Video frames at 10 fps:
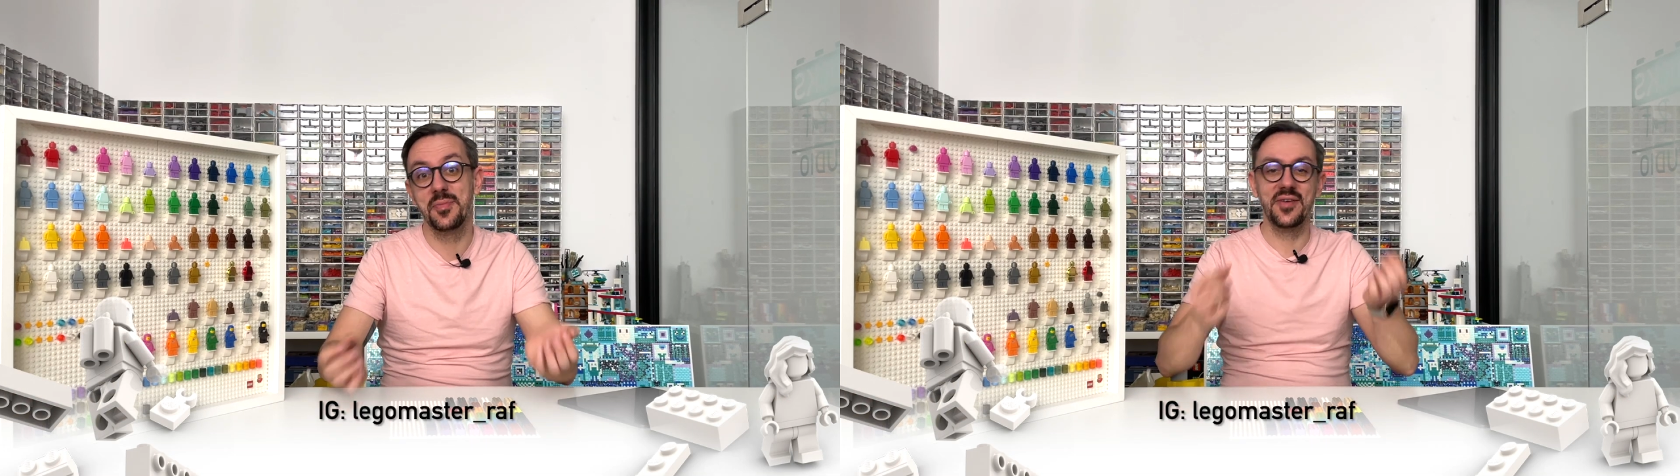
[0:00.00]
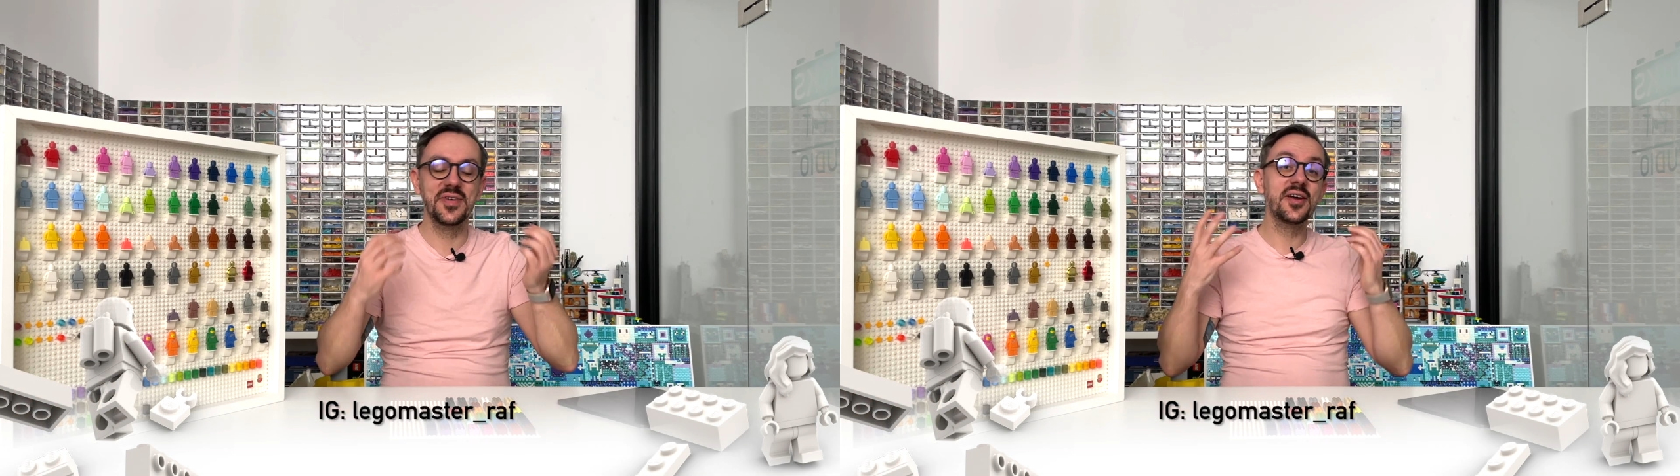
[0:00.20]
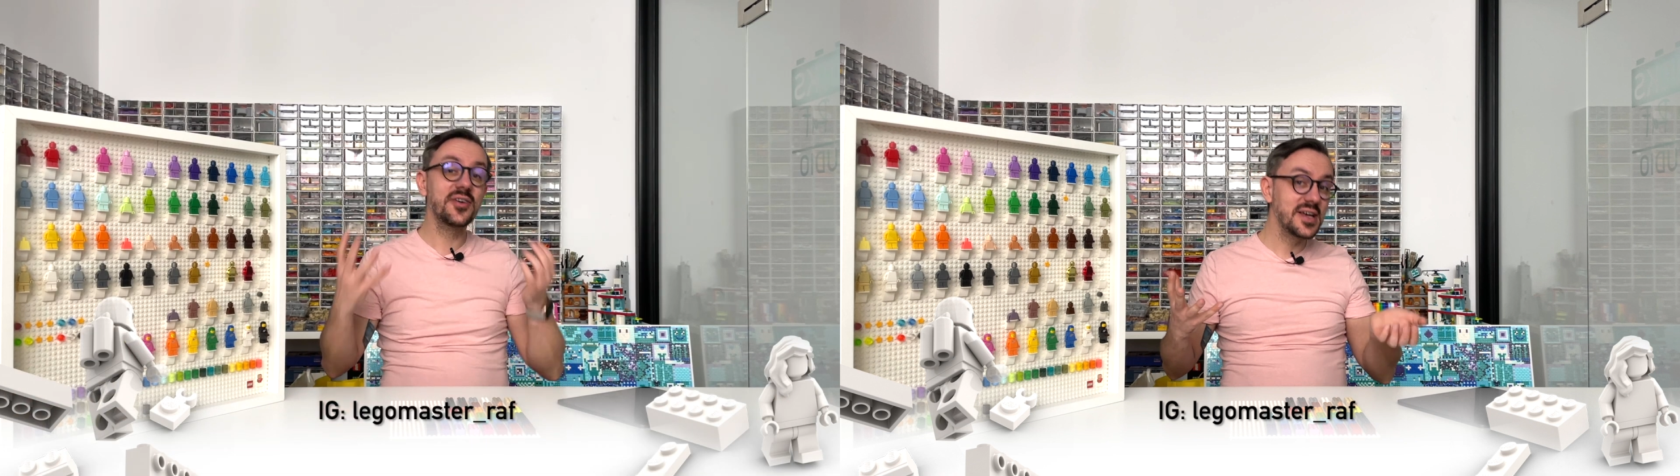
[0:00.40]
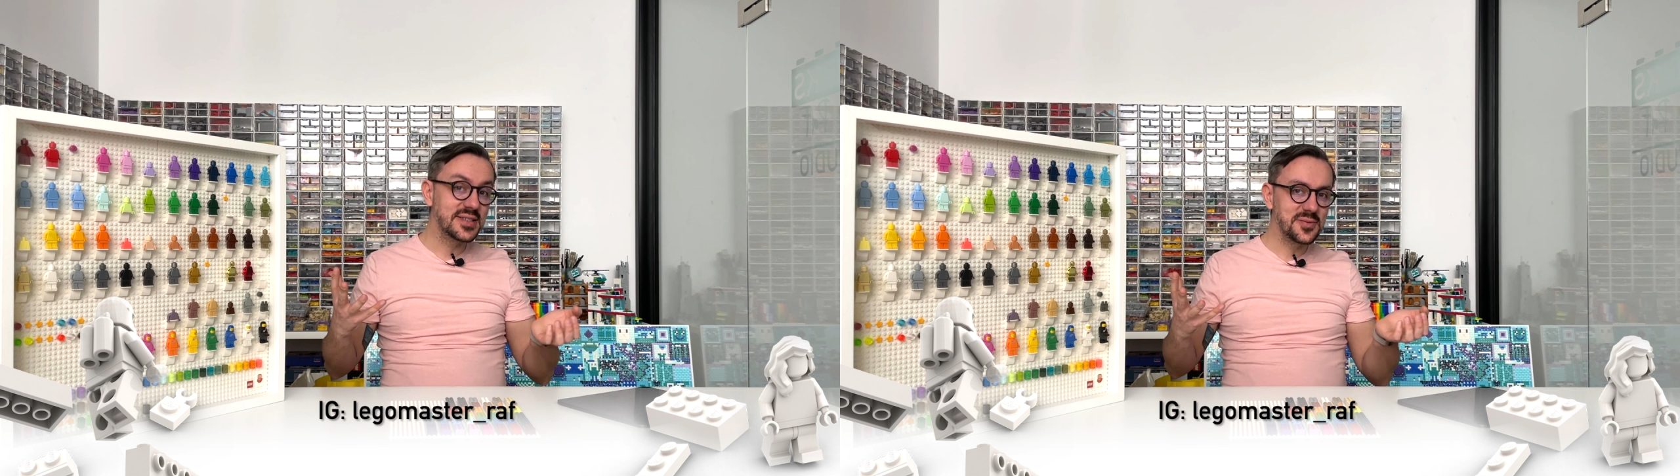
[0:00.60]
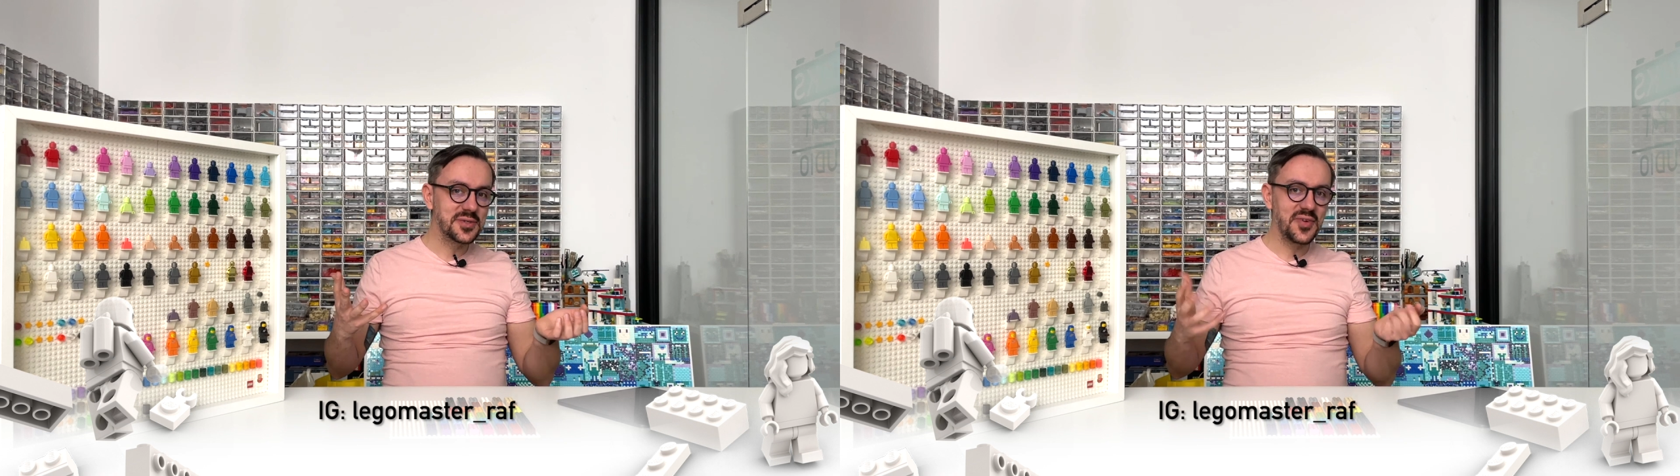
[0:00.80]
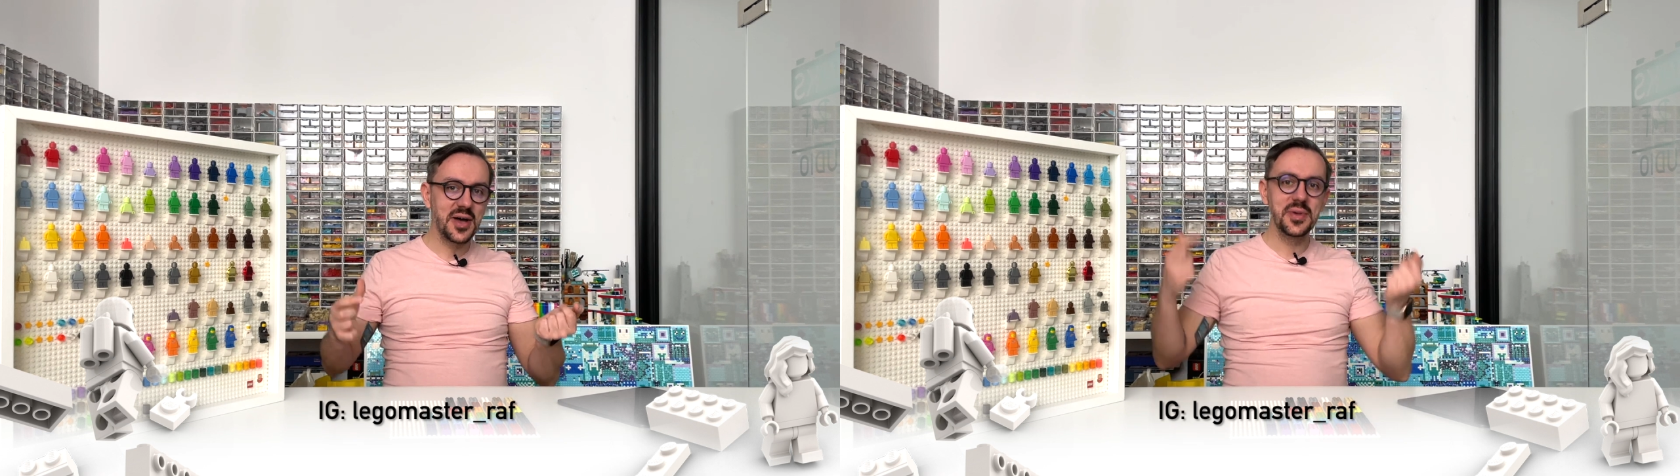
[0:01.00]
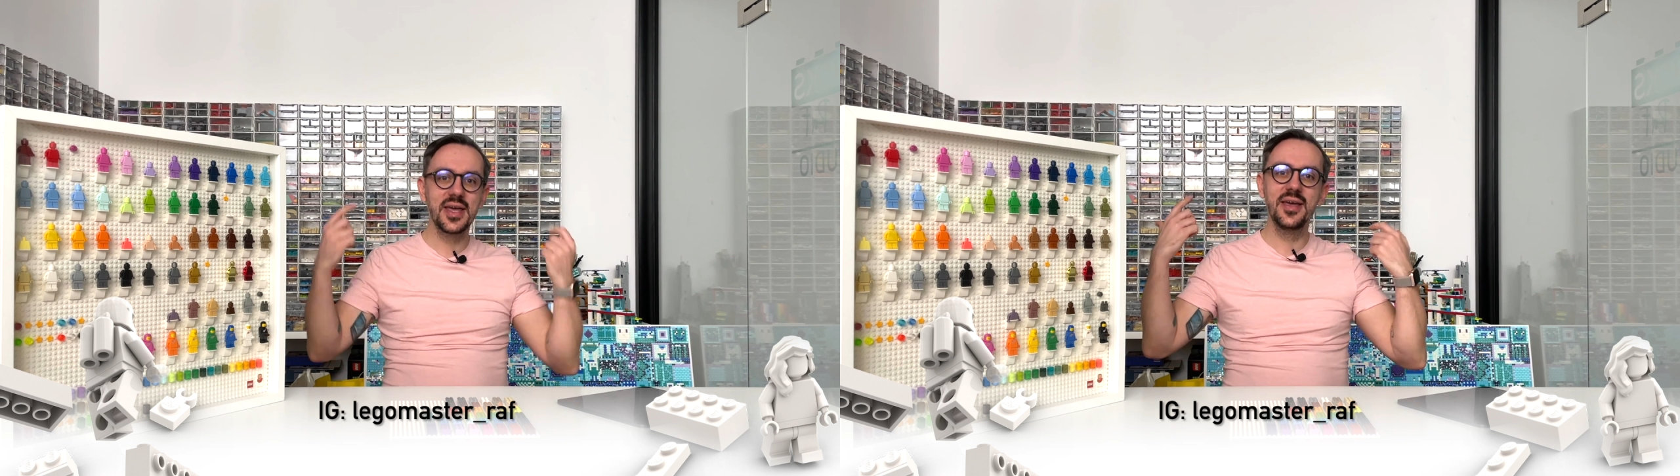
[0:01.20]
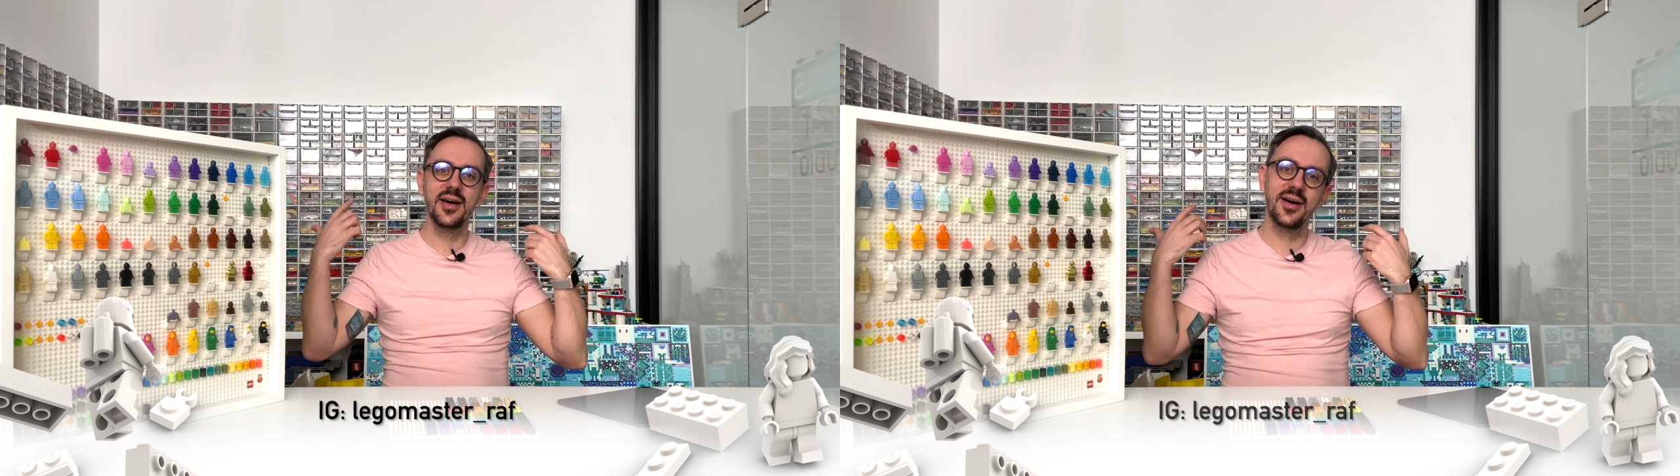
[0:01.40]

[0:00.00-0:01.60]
Prawie rok jestem z Wami.